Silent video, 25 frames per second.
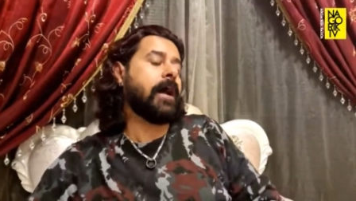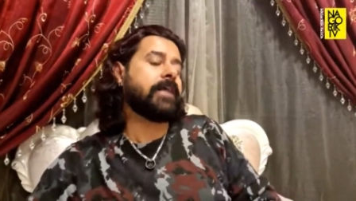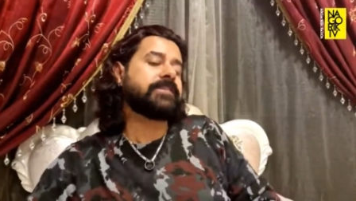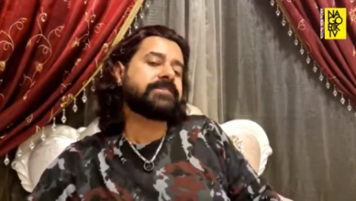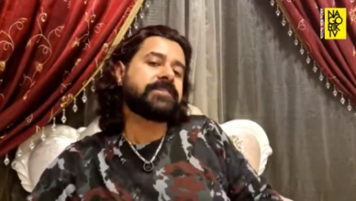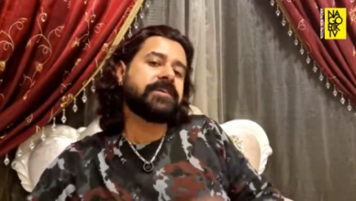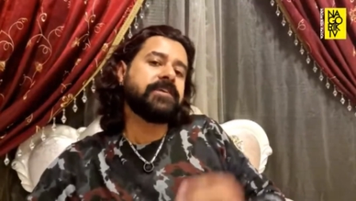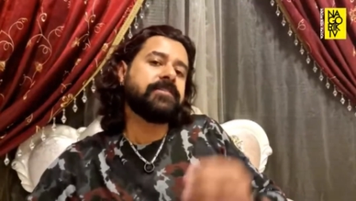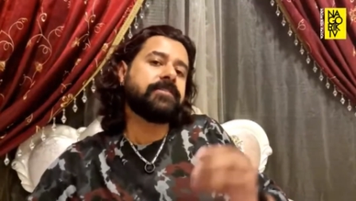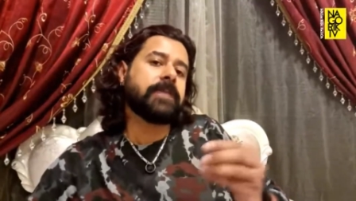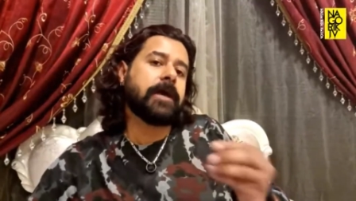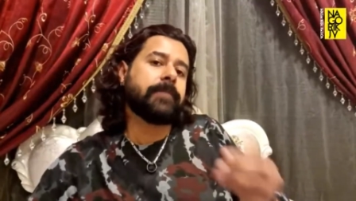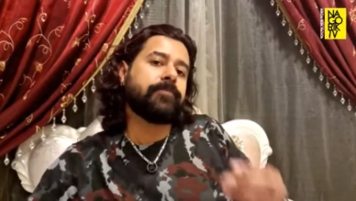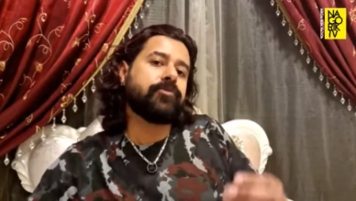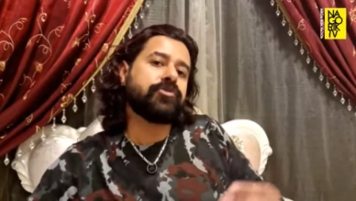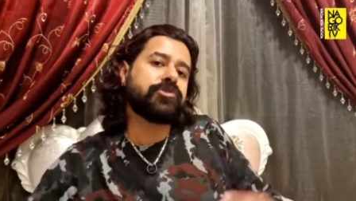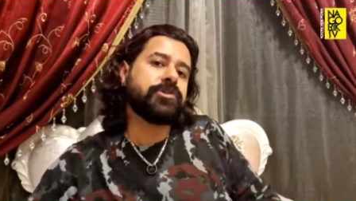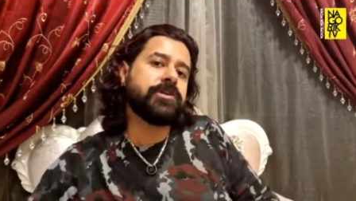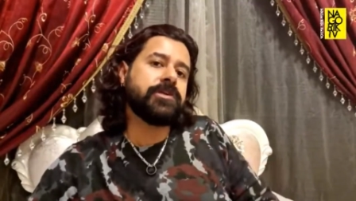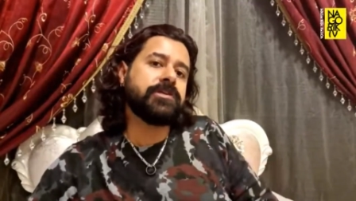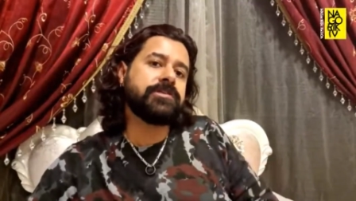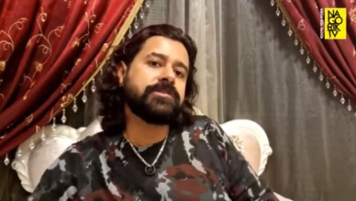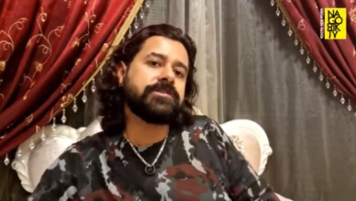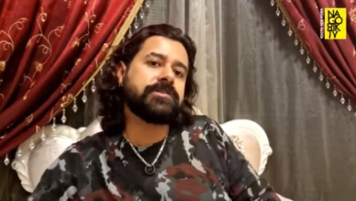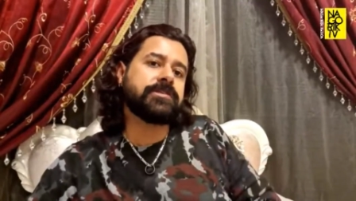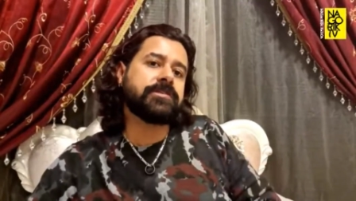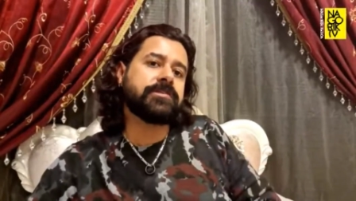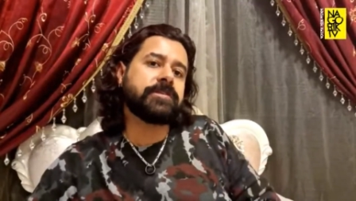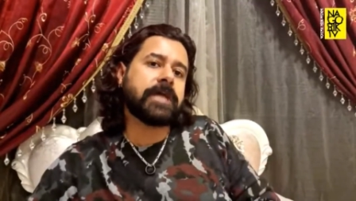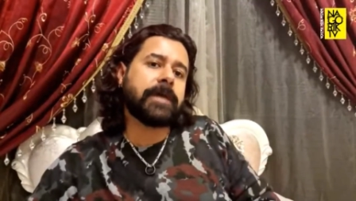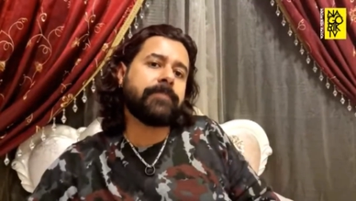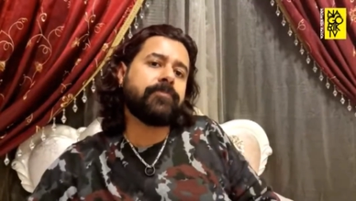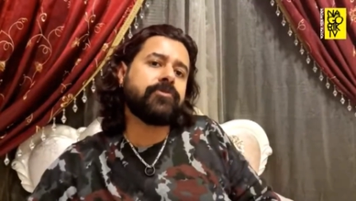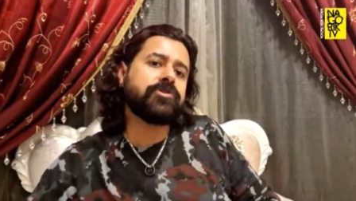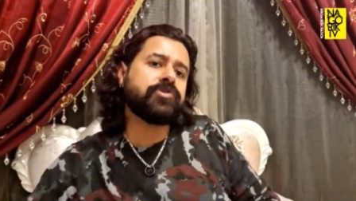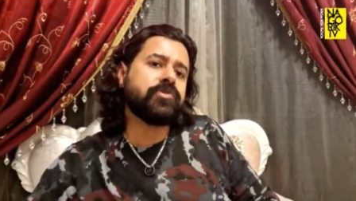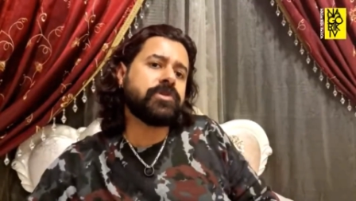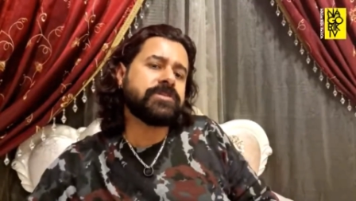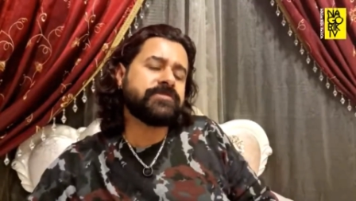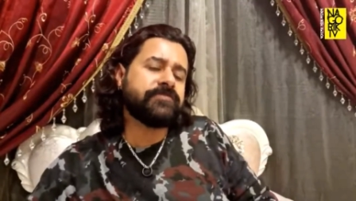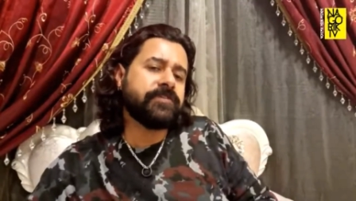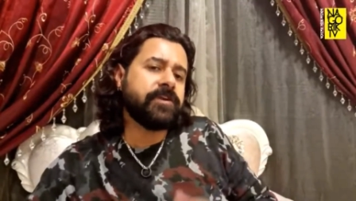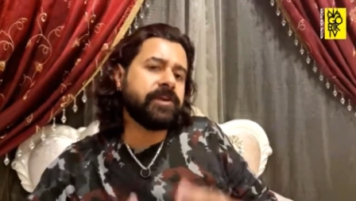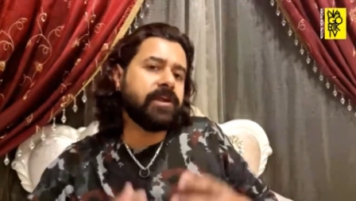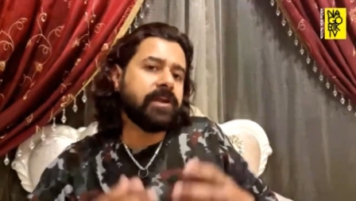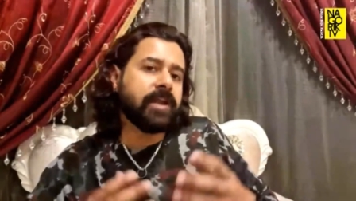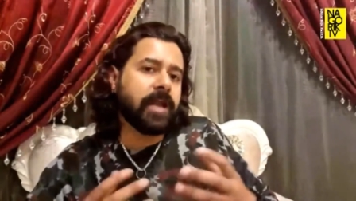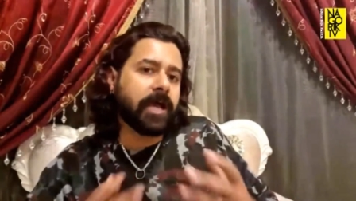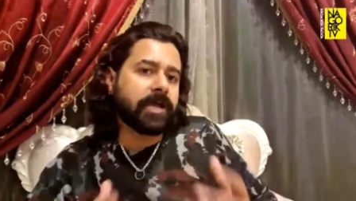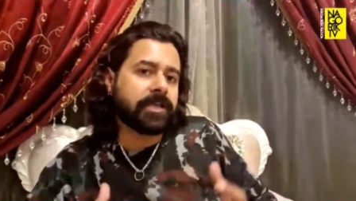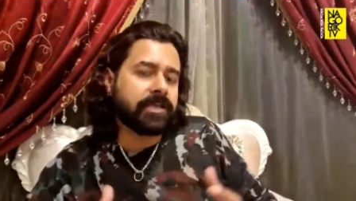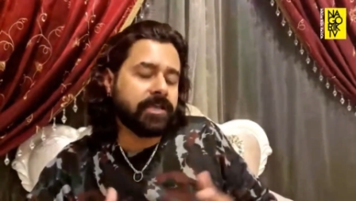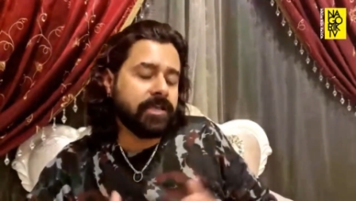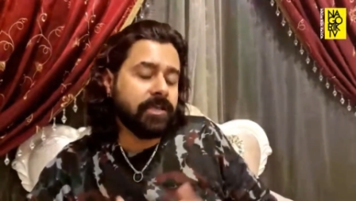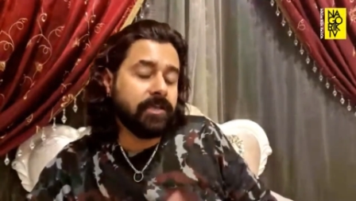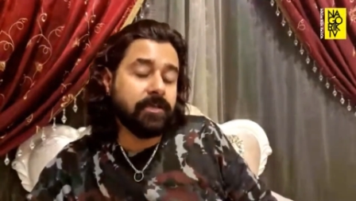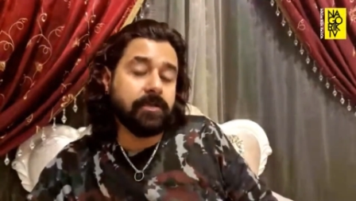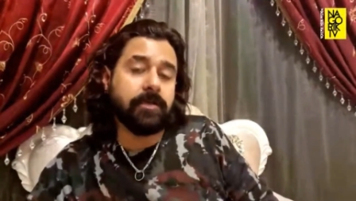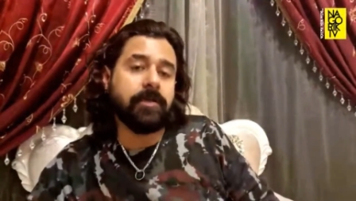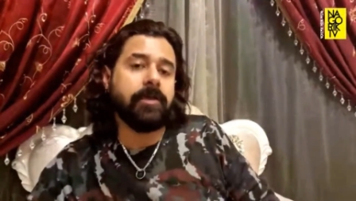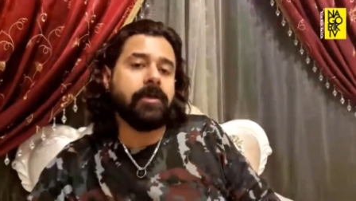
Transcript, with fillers: আজকে তাপসের তাপস ওয়াজ ভেরি লাকি